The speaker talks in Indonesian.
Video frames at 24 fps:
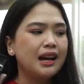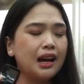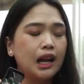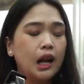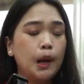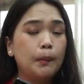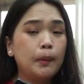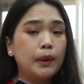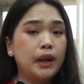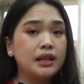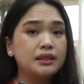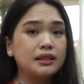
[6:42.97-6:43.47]

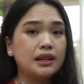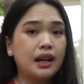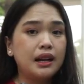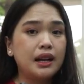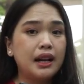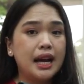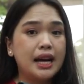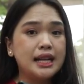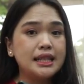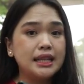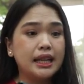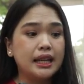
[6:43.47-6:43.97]
Kalian penasaran
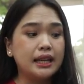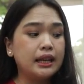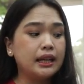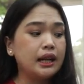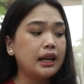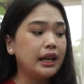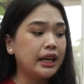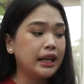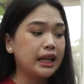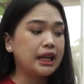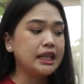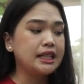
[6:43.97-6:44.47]
nggak sih? Ini
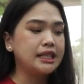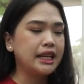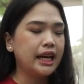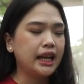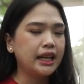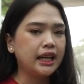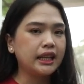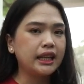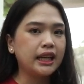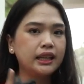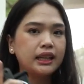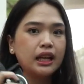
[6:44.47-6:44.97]
kan lagi
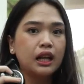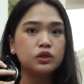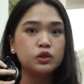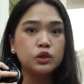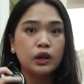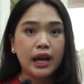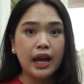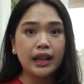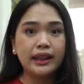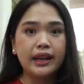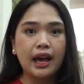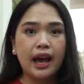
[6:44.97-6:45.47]
dikerjain. Nanti kita
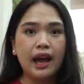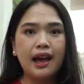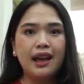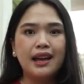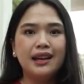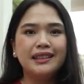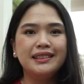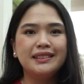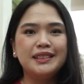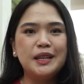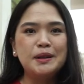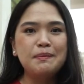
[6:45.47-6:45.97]
langsung lihat ya
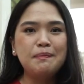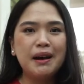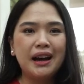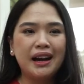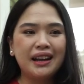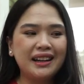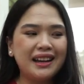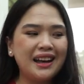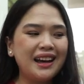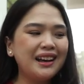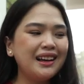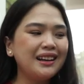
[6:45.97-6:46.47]

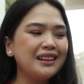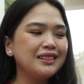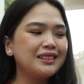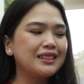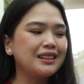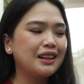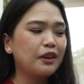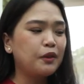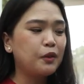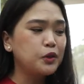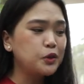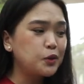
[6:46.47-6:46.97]
gimana
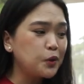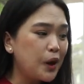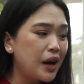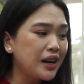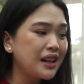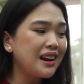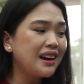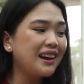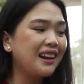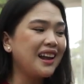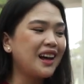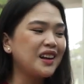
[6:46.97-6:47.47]

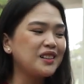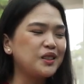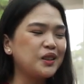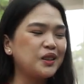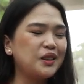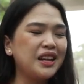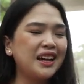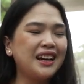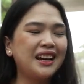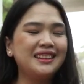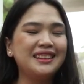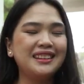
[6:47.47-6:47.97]
suara
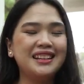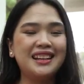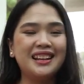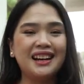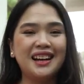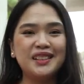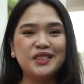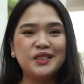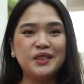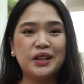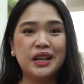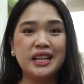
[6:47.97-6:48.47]
klaksonnya
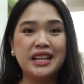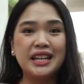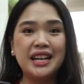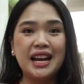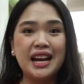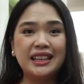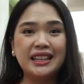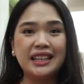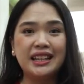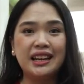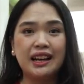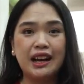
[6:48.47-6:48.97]
ketika sudah
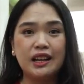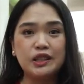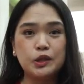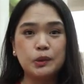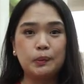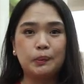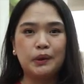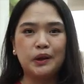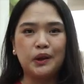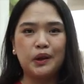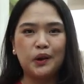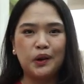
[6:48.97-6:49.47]
diganti dengan
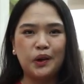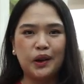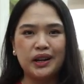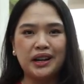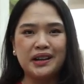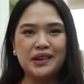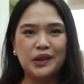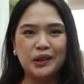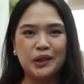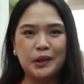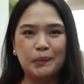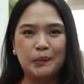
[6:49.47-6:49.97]
superior fan
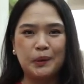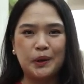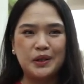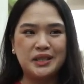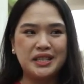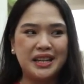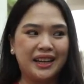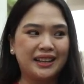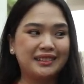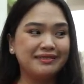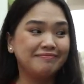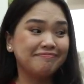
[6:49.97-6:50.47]
dari Auto
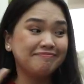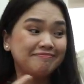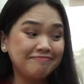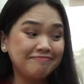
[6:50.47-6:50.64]
Project.